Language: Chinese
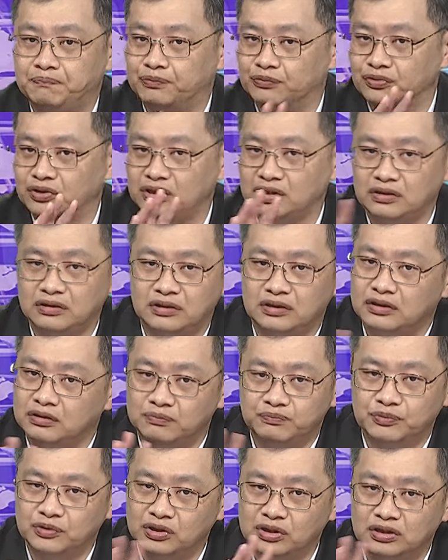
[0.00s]
不是
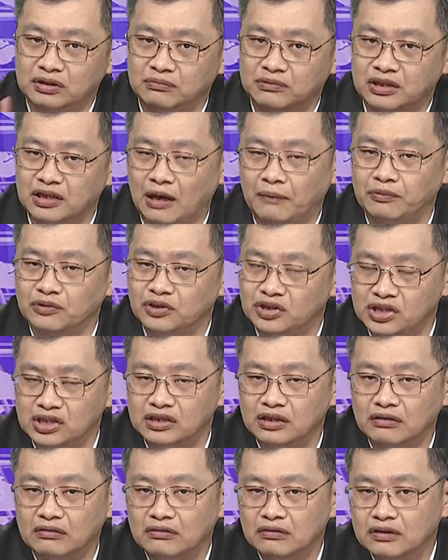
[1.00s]
不是什么了不起
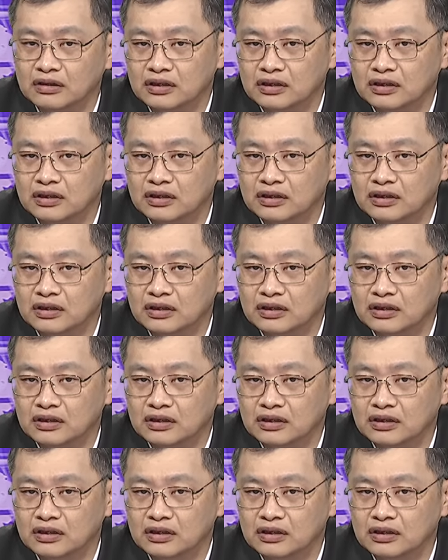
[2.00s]
哦，